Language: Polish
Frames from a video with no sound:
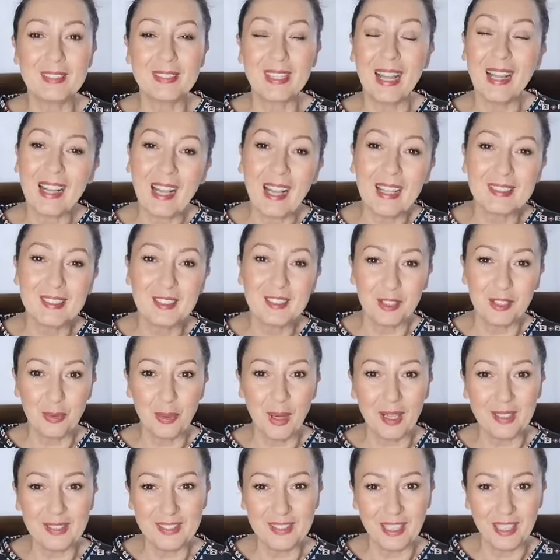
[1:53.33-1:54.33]
taka
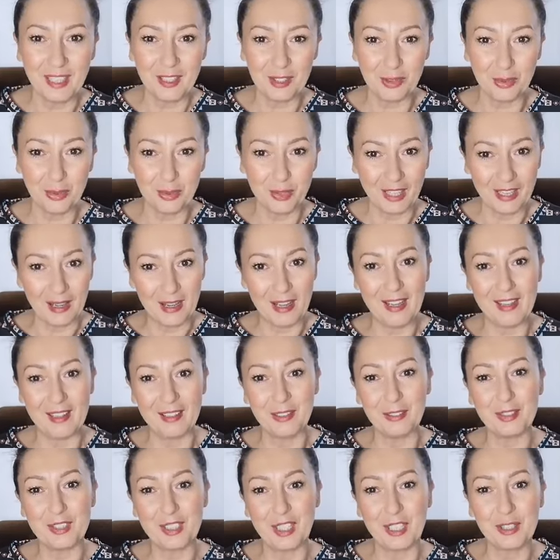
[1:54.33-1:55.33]
sytuacja,
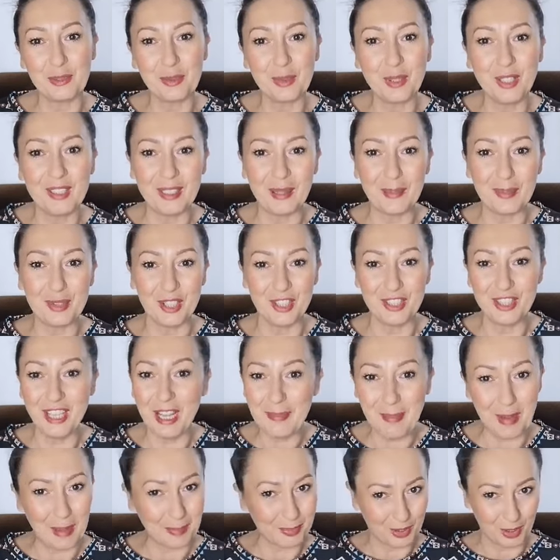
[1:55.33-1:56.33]
która wskazuje nam, że
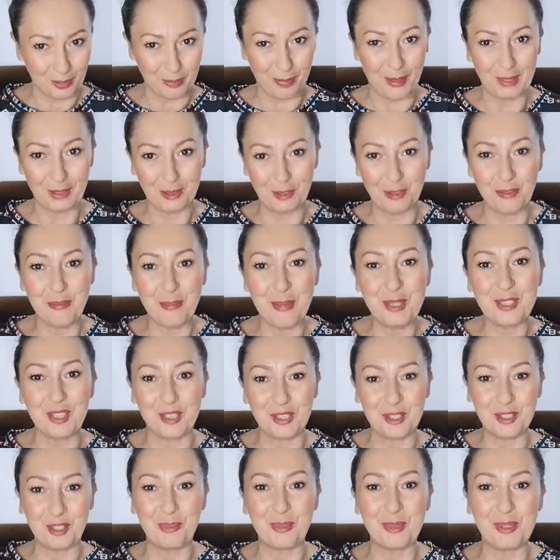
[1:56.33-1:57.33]
nie ma przypadków. My
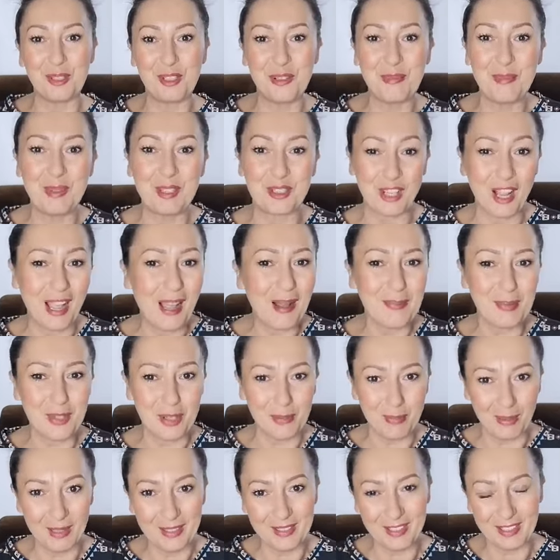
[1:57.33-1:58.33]
często myślimy, że a
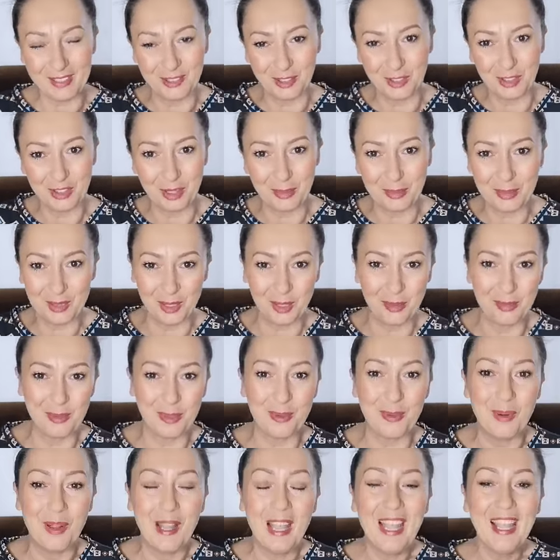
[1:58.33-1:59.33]
przypadek coś tam
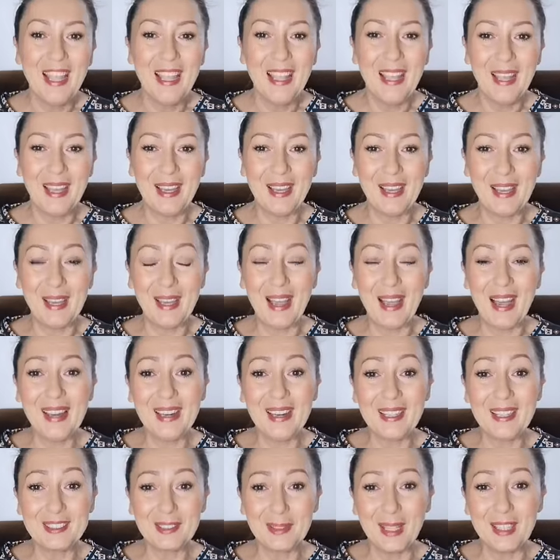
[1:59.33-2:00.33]
zrobił.
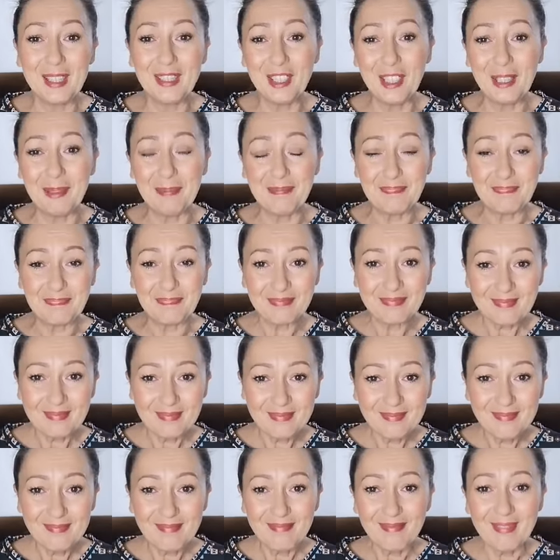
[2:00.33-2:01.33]
Ale słuchajcie,
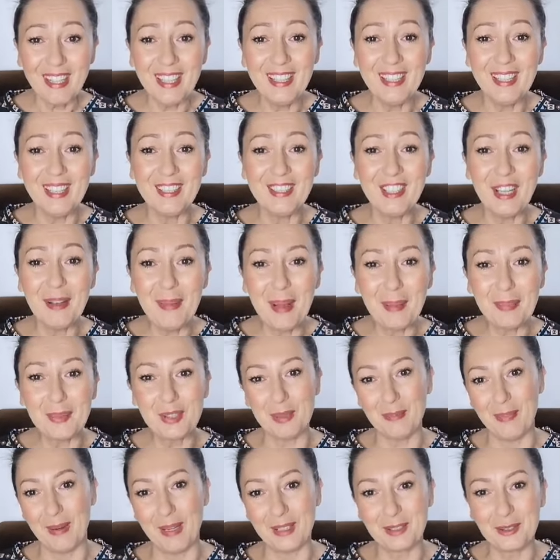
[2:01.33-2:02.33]
E, nie ma
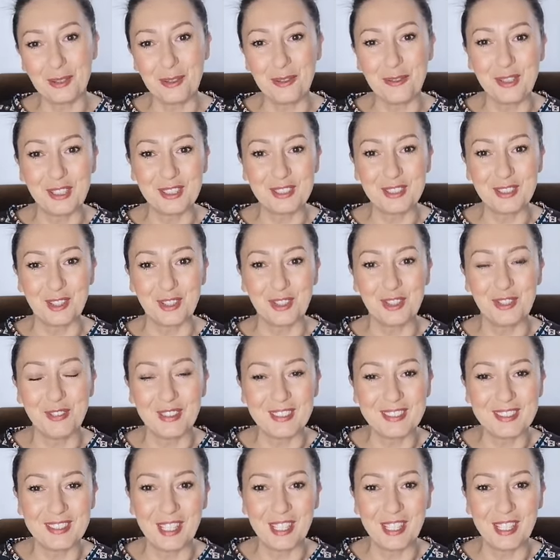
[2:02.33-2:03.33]
przypadków, jest to
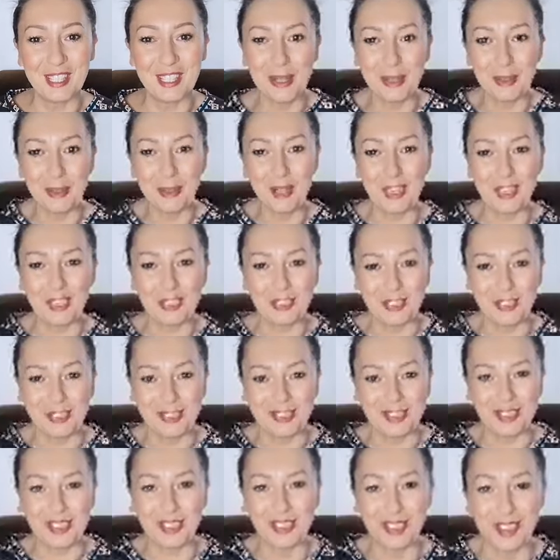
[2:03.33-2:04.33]
świeckie imię Ducha
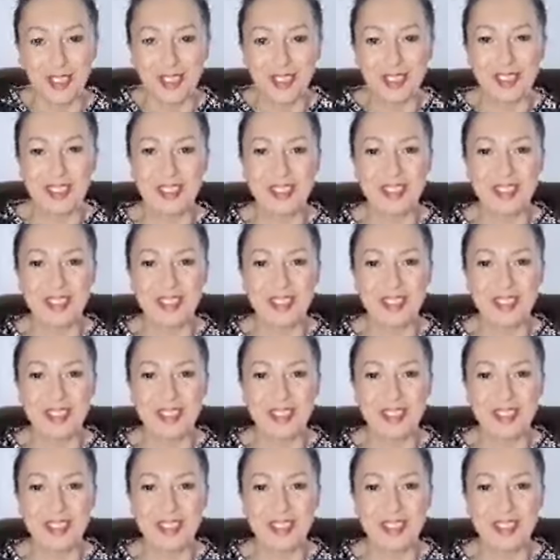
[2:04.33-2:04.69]
Świętego.